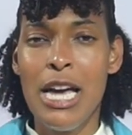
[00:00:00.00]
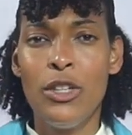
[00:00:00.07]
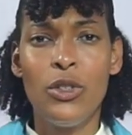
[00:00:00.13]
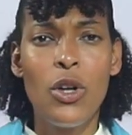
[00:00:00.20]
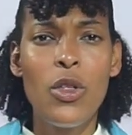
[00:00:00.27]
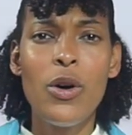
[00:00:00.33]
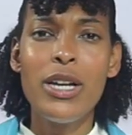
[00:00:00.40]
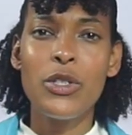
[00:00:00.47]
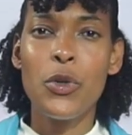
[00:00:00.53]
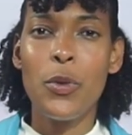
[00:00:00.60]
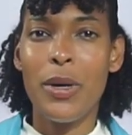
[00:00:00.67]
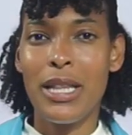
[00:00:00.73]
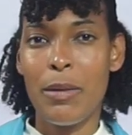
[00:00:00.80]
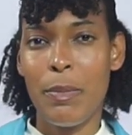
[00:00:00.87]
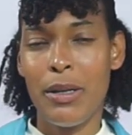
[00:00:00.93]
Todo eso va
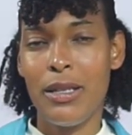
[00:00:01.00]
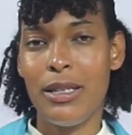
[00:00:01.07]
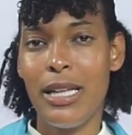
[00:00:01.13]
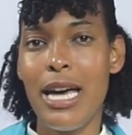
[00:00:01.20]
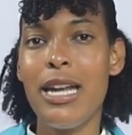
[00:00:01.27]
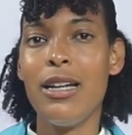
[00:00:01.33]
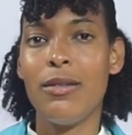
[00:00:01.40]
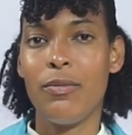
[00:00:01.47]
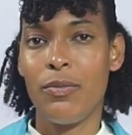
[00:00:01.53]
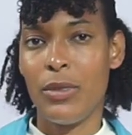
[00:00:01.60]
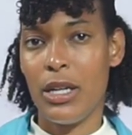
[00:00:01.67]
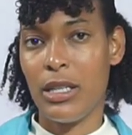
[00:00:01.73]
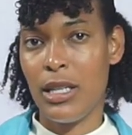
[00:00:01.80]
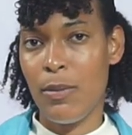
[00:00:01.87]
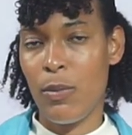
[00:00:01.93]
a depender
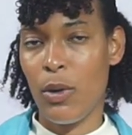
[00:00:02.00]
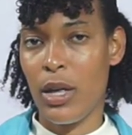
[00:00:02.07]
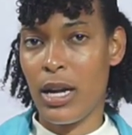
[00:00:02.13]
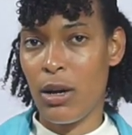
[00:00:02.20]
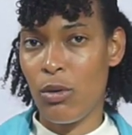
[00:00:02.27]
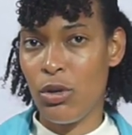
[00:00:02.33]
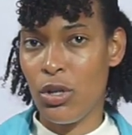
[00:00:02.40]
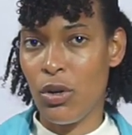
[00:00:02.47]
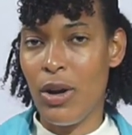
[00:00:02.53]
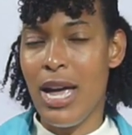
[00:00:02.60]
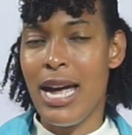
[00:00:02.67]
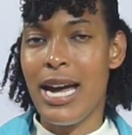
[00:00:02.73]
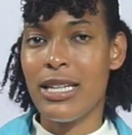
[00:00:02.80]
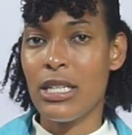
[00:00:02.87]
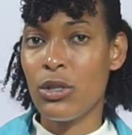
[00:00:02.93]
del tipo de reunión.
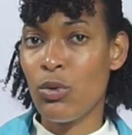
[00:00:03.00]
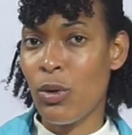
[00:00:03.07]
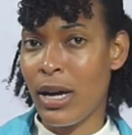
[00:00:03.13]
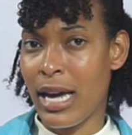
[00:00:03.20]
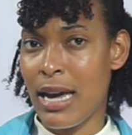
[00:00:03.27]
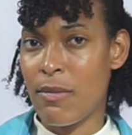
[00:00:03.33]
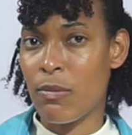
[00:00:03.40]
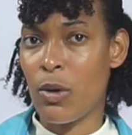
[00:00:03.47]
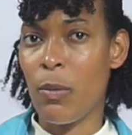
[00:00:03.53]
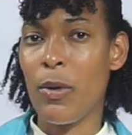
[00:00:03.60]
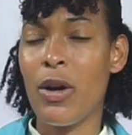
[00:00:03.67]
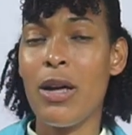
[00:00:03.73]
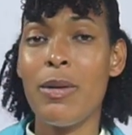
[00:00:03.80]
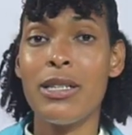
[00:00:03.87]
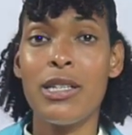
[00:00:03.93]
Ese es un ejemplo, pero
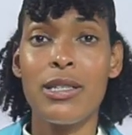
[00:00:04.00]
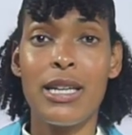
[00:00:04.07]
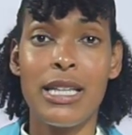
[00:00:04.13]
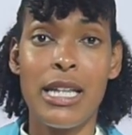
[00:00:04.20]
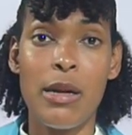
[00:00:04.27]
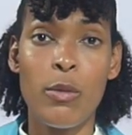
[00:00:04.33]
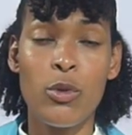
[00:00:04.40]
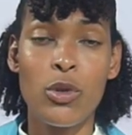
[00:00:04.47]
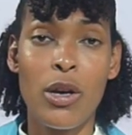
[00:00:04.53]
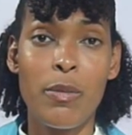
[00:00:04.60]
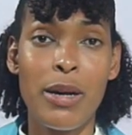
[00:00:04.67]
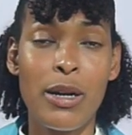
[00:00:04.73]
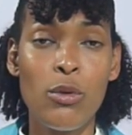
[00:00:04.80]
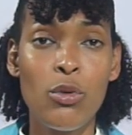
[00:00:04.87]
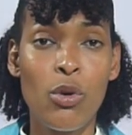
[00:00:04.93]
hay veces que tenemos que
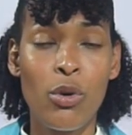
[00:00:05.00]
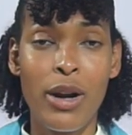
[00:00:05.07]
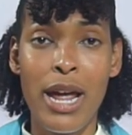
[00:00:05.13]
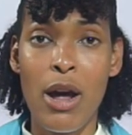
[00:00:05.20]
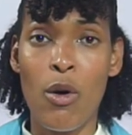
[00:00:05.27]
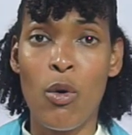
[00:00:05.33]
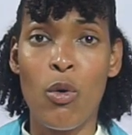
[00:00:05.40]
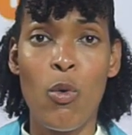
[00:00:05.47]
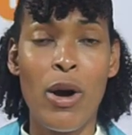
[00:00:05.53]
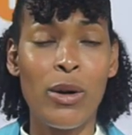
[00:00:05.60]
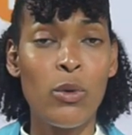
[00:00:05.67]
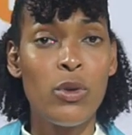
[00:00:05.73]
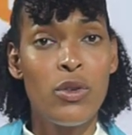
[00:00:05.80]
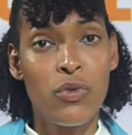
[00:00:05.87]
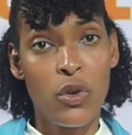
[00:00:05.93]
enviar un correo con
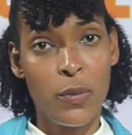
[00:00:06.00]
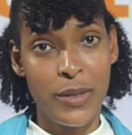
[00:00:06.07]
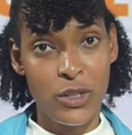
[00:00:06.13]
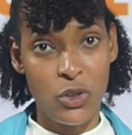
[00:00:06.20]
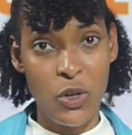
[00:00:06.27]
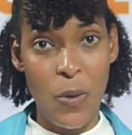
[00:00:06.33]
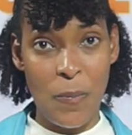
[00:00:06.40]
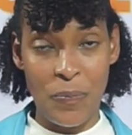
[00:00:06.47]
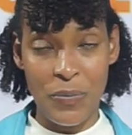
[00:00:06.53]
alguna información,